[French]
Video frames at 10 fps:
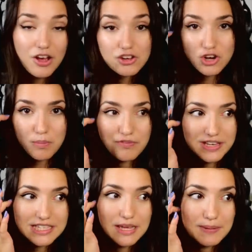Euh, je suis un peu
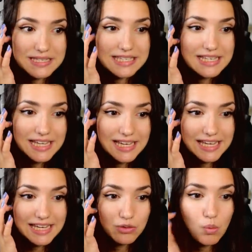fatiguée parce qu'il
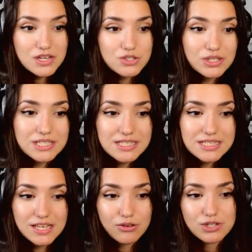est
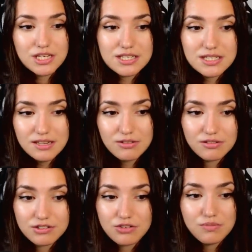3h10 et que j'ai décidé
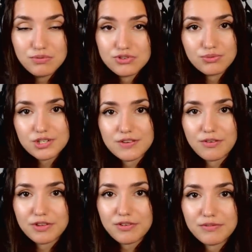de, j'ai eu une pulsion et j'avais
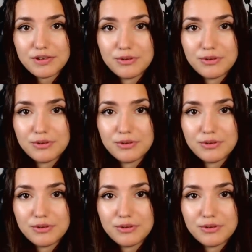envie de faire une